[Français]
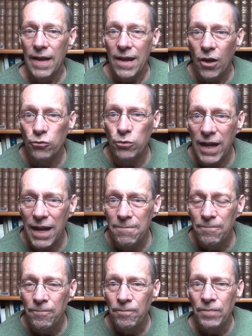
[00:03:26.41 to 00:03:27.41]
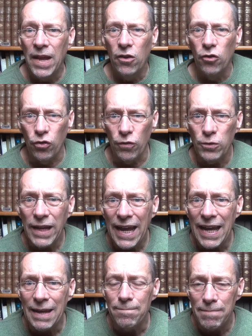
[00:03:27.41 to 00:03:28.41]
En tout cas, je
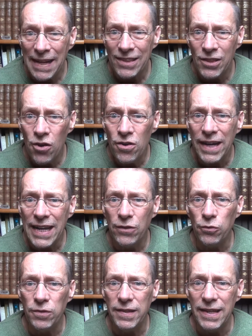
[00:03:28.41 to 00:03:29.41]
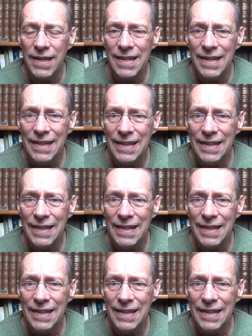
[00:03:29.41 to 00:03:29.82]
voudrais maintenant étudier